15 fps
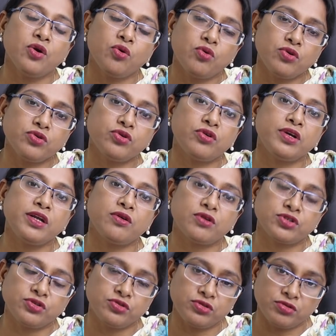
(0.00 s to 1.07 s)
কোনো ধরনের
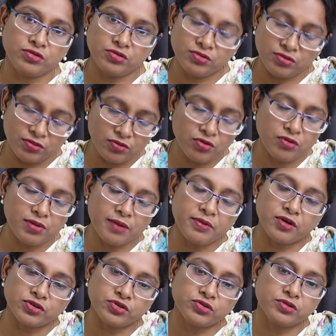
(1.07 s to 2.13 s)
অসুস্থ কোনোভাবে
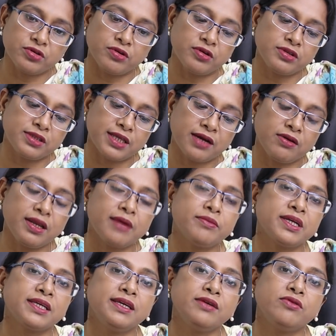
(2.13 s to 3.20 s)
অসুস্থ হন তাহলে
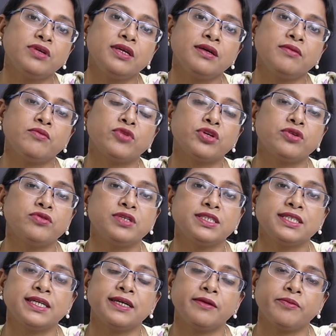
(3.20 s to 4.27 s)
আমরা কি করি মনে করি
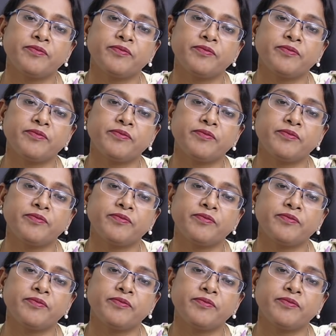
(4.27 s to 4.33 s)
যে